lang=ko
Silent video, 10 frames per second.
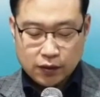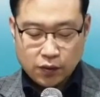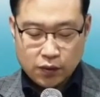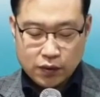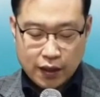
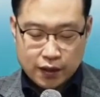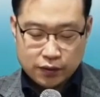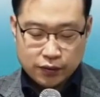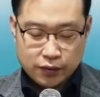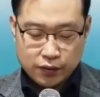
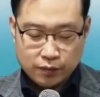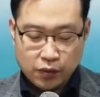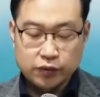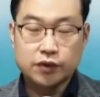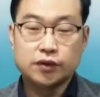코로나19로
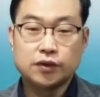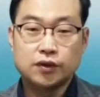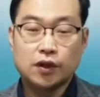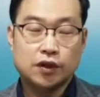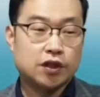
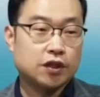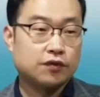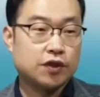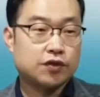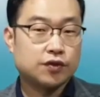모든 것이
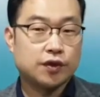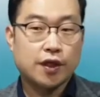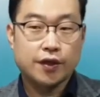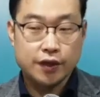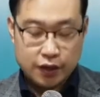
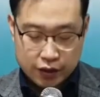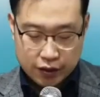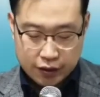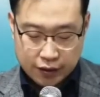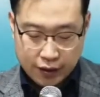위축되어 있는
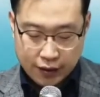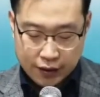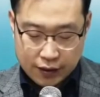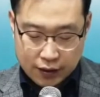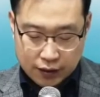이때